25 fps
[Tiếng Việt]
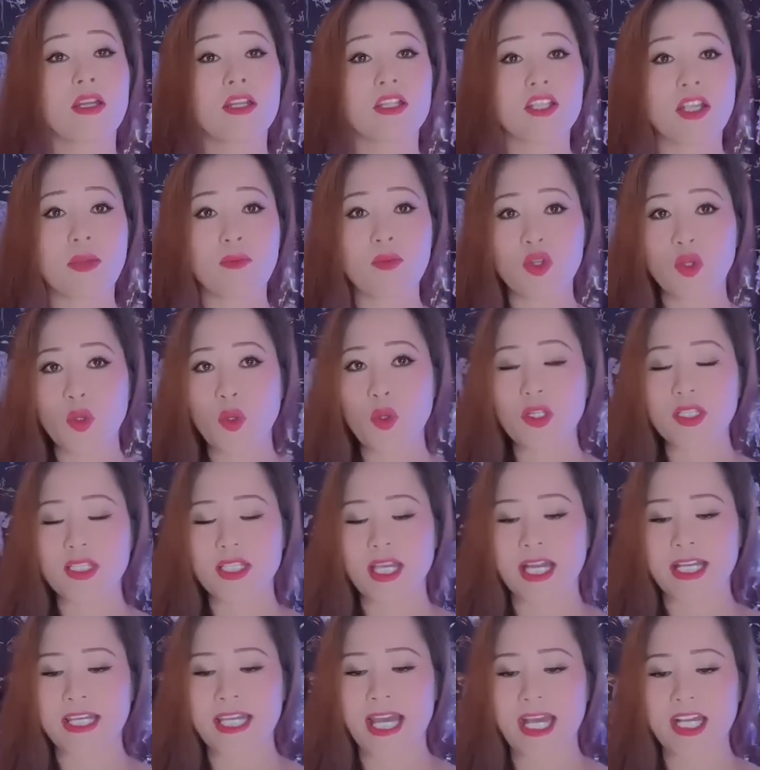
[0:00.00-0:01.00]
Trong suốt
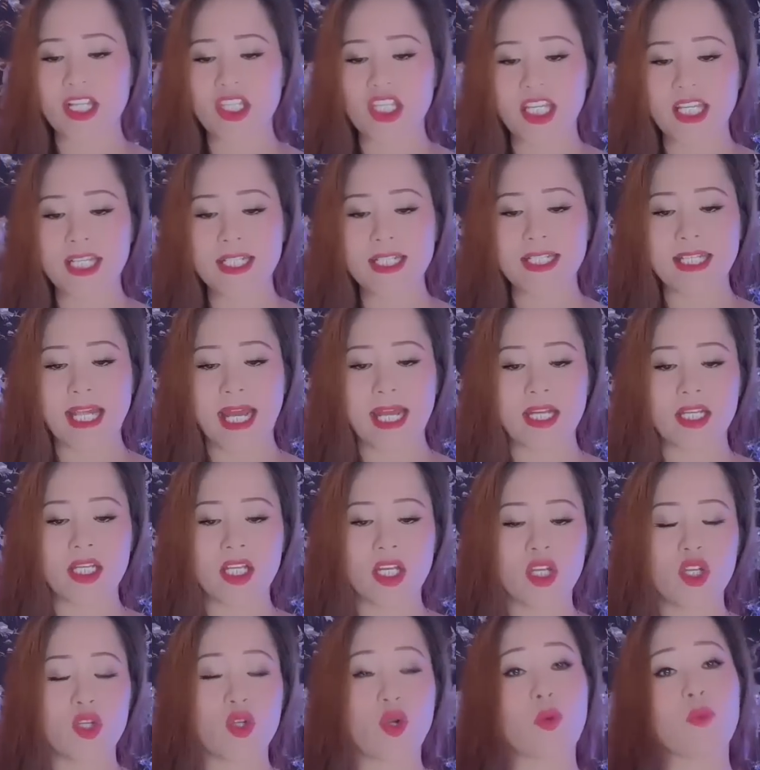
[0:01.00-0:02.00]
thời gian chiến tranh
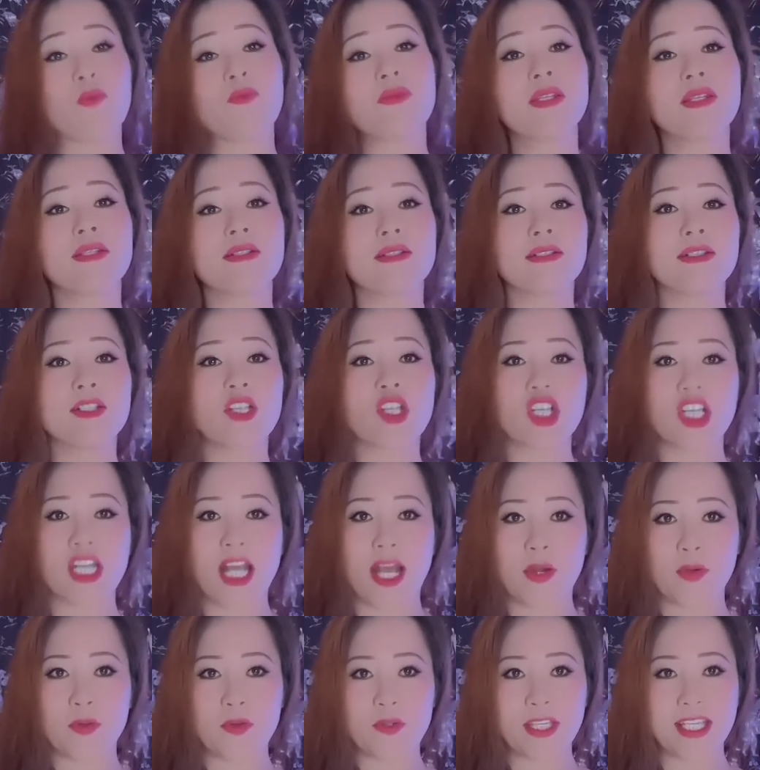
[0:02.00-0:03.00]
cũng như
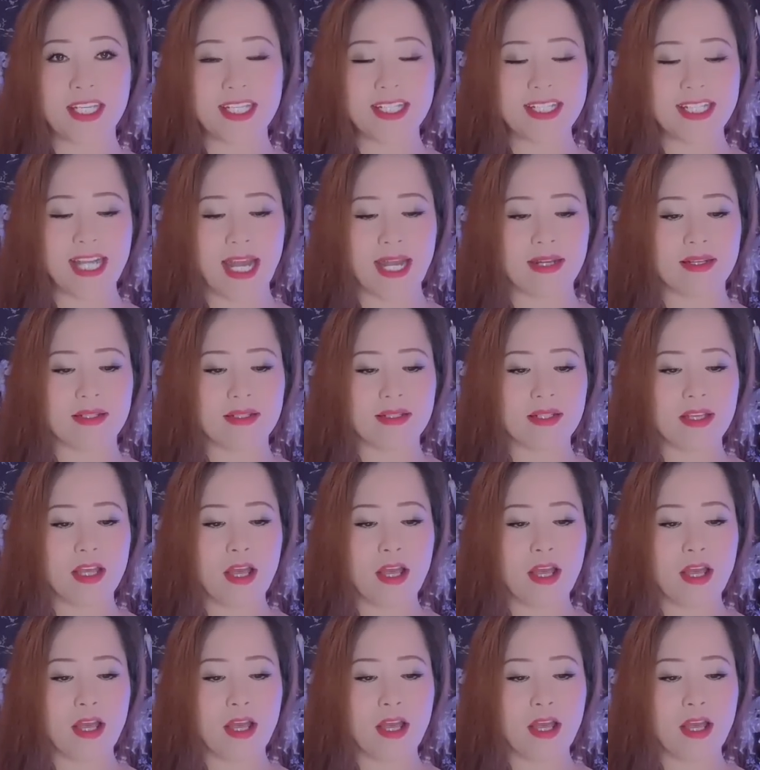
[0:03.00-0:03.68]
sau chiến tranh,